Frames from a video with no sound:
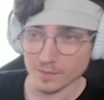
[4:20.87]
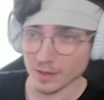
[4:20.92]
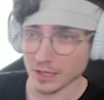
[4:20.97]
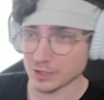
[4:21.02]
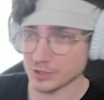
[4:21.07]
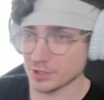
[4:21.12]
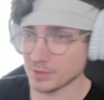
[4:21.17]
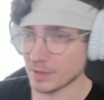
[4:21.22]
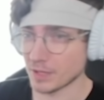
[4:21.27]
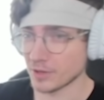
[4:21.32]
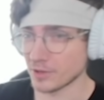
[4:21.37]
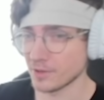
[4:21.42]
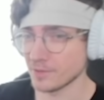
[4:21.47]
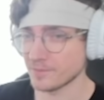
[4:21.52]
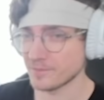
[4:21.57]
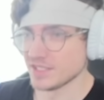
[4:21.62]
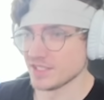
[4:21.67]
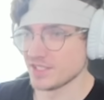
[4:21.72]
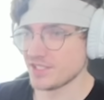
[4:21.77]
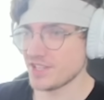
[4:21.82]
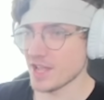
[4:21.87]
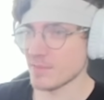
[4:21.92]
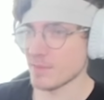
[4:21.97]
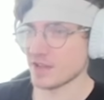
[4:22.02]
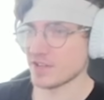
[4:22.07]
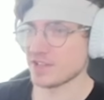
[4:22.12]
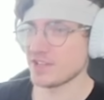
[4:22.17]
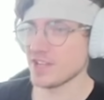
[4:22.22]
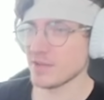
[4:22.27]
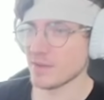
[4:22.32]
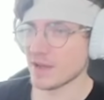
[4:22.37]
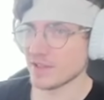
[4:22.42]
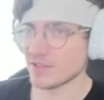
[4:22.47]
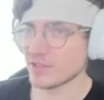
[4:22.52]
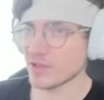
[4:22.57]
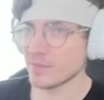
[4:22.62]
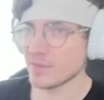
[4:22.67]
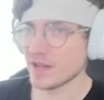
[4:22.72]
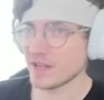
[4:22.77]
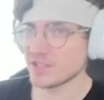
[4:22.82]
Siemano. Siema, siema,
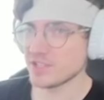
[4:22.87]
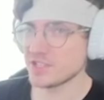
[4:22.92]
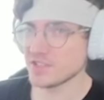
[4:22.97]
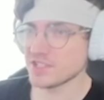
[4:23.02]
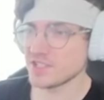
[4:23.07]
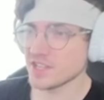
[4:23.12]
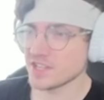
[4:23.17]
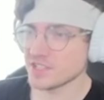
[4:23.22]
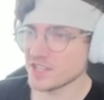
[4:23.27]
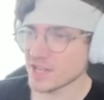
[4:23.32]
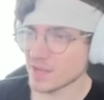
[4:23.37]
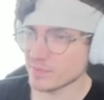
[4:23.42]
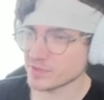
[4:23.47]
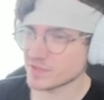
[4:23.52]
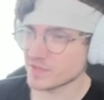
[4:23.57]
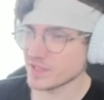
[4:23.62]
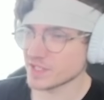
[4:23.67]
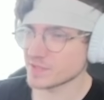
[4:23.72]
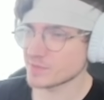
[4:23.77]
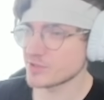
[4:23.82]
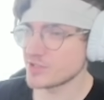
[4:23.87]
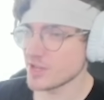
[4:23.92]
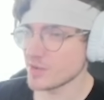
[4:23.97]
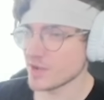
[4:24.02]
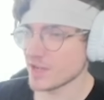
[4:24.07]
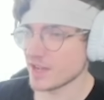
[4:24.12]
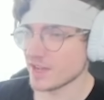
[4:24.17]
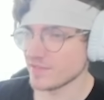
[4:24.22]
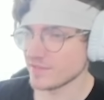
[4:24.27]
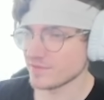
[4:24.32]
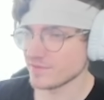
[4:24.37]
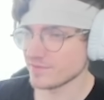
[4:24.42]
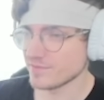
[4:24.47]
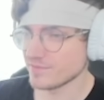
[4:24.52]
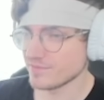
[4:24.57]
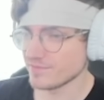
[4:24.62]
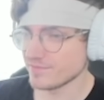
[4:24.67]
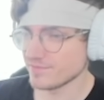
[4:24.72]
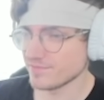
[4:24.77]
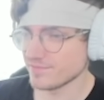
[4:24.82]
dobra, siema, siema, siema, podziemia z podziemia.
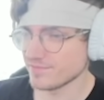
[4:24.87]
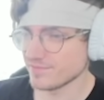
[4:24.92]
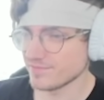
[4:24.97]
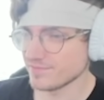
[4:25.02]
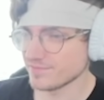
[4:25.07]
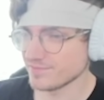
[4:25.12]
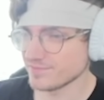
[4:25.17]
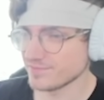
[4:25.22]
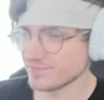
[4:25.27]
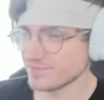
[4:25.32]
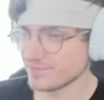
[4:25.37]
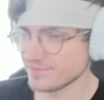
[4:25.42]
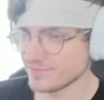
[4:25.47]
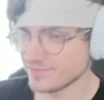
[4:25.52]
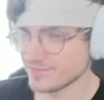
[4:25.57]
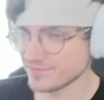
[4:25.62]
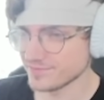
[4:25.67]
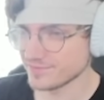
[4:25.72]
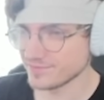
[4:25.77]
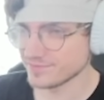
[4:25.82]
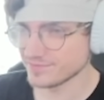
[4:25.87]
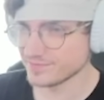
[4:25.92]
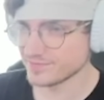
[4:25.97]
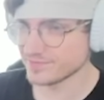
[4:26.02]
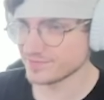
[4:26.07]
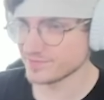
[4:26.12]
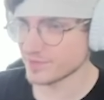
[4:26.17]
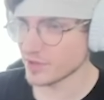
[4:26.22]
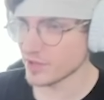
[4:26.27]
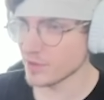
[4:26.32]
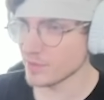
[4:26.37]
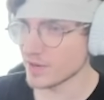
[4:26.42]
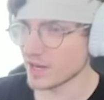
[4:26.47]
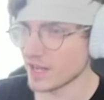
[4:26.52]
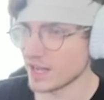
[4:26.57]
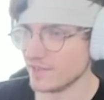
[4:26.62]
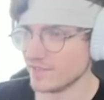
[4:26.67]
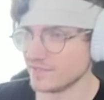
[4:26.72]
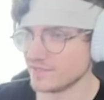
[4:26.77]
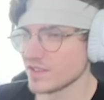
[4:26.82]
Mm, no
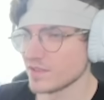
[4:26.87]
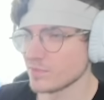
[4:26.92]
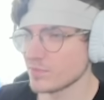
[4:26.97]
dobra.